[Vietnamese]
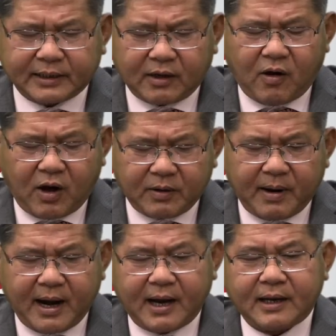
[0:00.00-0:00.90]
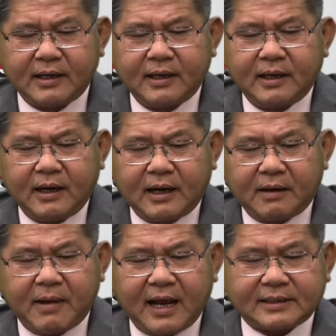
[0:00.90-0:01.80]
ta có hỏi bà là
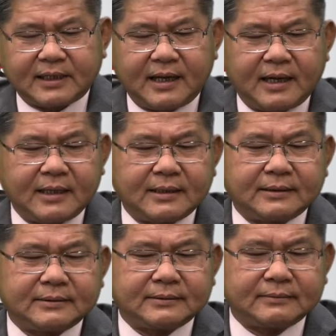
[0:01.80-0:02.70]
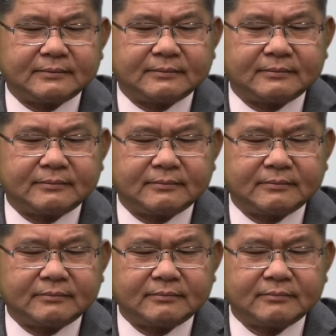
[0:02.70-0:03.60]
bà sẽ
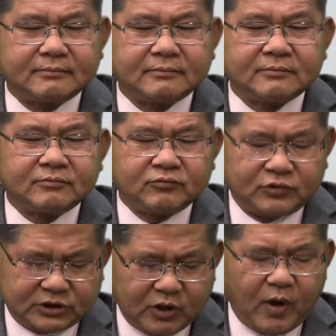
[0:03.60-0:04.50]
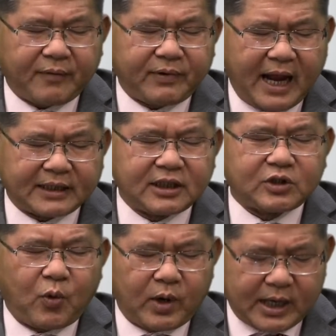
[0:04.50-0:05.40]
vẫn sinh ờ, hoạt sinh hoạt với đảng vâng. dân
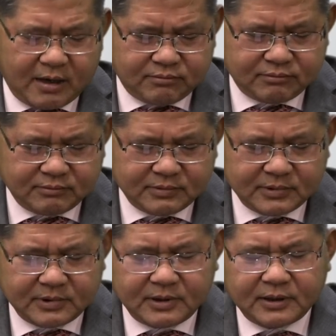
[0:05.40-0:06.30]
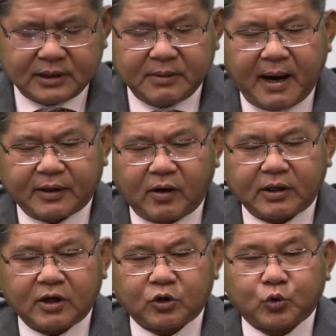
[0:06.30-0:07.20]
chủ hay không vâng thì bà nói
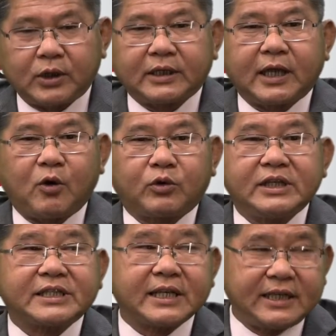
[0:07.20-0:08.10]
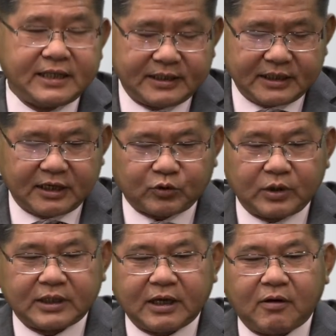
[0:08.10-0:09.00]
cái đó tùy theo DC tức là vâng.
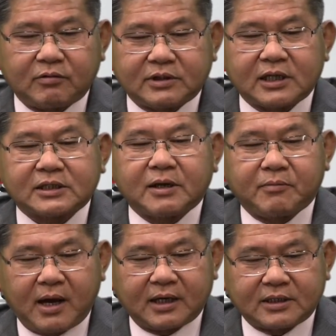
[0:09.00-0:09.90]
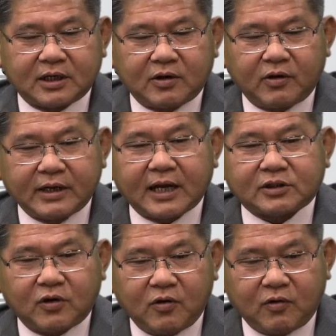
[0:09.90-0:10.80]
tùy theo ông Chuck Schumer trưởng khối đa
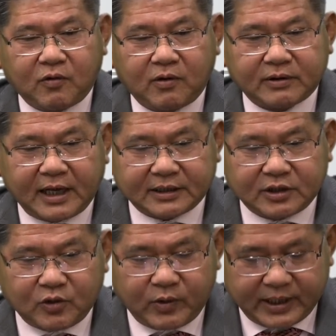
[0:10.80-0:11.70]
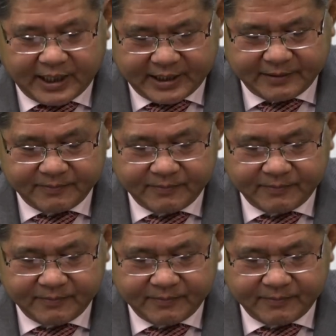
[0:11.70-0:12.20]
số của đảng dân chủ hiện nay